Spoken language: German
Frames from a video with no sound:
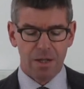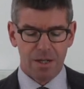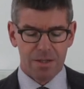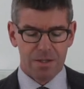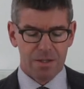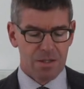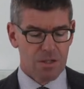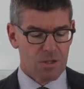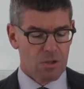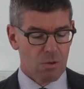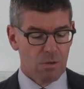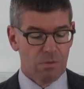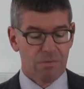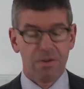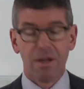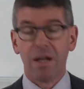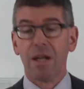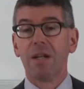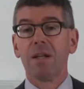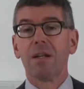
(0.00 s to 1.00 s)
hat sich schon
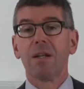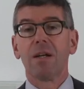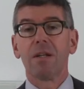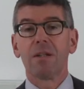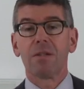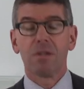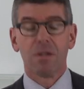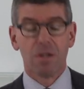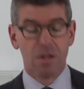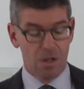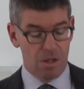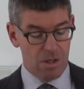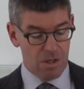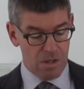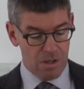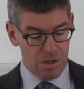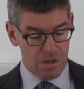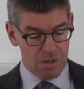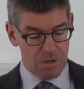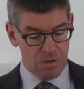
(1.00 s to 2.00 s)
verändert
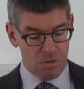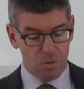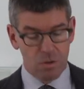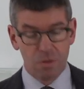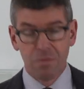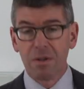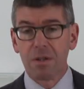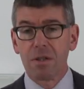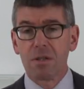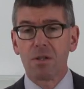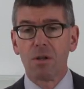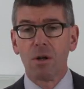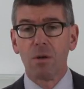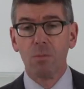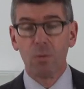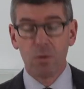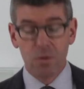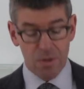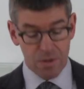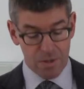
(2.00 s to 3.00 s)
und wird es noch
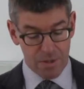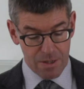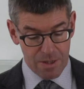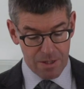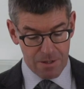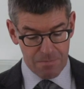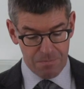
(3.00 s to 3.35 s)
müssen,